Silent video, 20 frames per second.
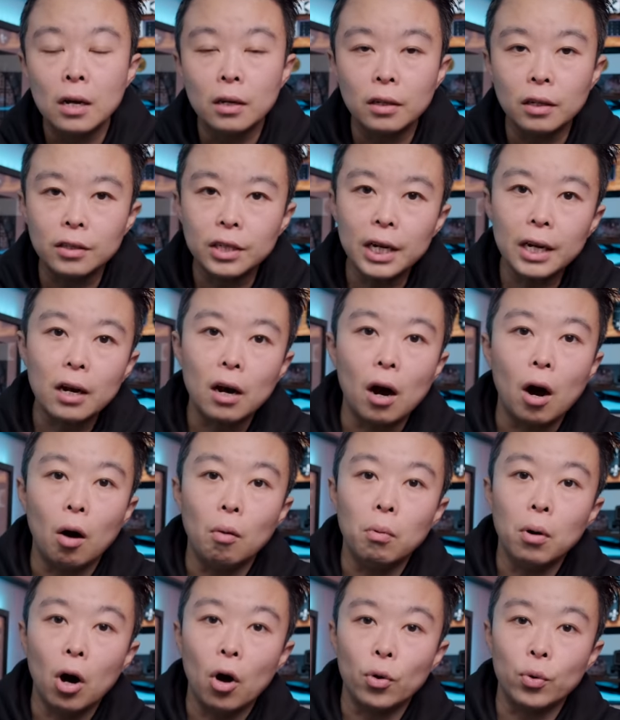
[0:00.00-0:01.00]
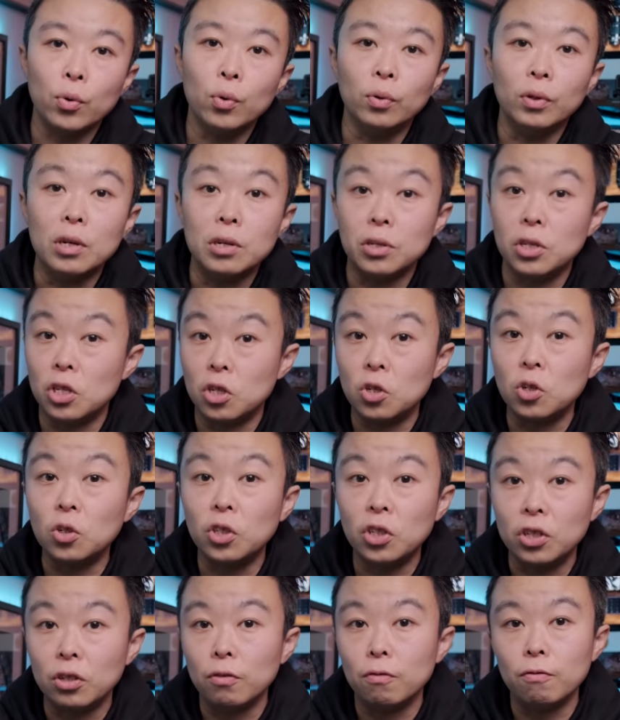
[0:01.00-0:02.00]
那这个好不好用呢其实
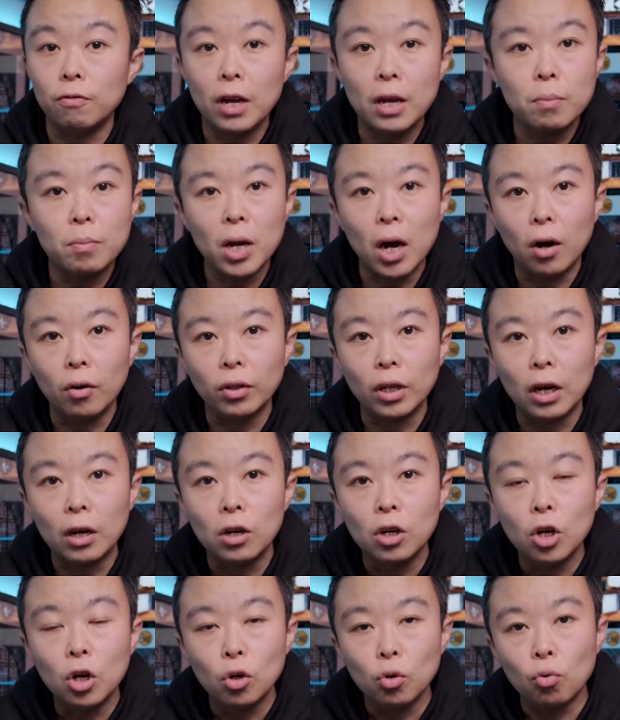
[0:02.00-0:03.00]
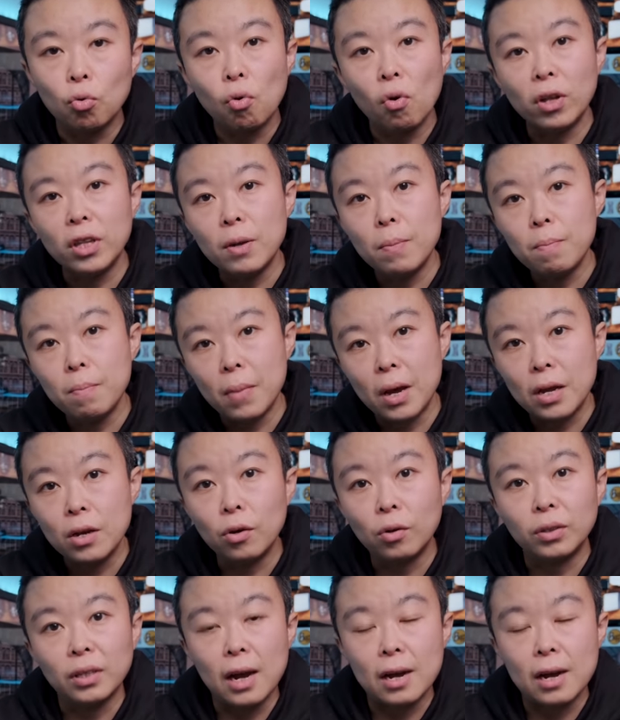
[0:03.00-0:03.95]
挺微妙的，如果您没有